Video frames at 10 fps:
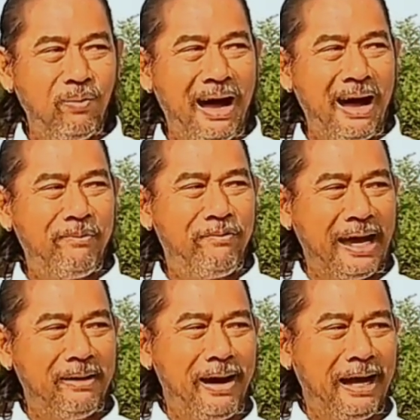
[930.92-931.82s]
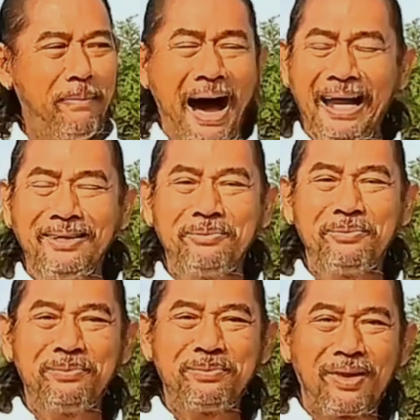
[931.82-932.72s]
ว่าไฟไหม้บ้าน
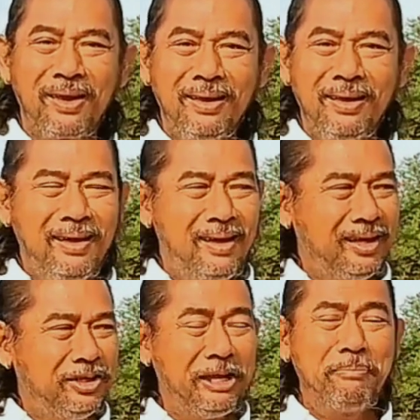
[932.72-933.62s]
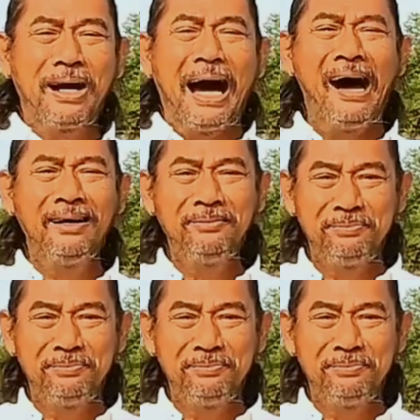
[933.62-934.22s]
สิบครั้ง